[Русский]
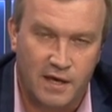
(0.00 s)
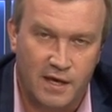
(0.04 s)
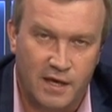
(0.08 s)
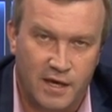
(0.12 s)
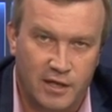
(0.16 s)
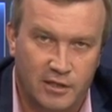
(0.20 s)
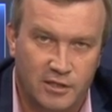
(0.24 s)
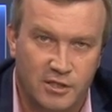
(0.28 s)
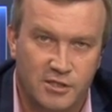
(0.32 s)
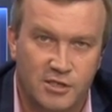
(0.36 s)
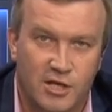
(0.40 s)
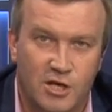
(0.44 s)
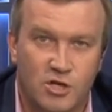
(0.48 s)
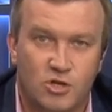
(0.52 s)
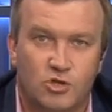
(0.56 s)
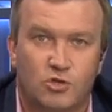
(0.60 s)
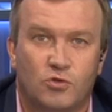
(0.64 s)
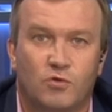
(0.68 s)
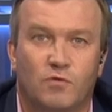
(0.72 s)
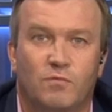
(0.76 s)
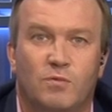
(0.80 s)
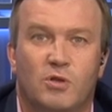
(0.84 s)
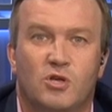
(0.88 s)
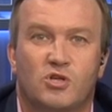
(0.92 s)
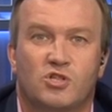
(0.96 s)
Это значит,
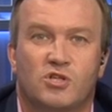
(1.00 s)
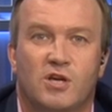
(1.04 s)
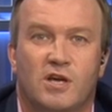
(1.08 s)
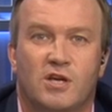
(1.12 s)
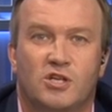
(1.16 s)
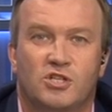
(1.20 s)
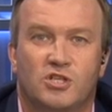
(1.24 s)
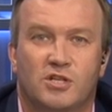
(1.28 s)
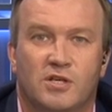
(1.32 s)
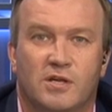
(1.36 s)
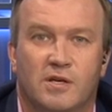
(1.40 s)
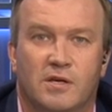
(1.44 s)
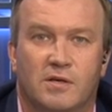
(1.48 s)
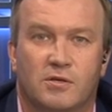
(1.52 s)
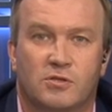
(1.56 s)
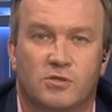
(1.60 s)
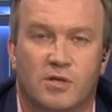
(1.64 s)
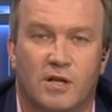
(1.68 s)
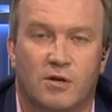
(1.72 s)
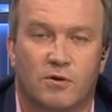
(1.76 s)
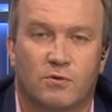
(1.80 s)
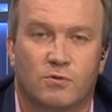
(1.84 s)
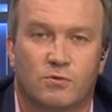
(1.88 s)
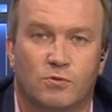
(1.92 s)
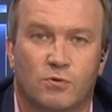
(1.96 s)
что ближайшие
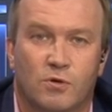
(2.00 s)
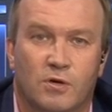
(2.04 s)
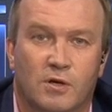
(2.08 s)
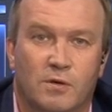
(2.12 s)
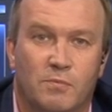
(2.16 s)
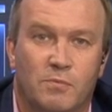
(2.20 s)
40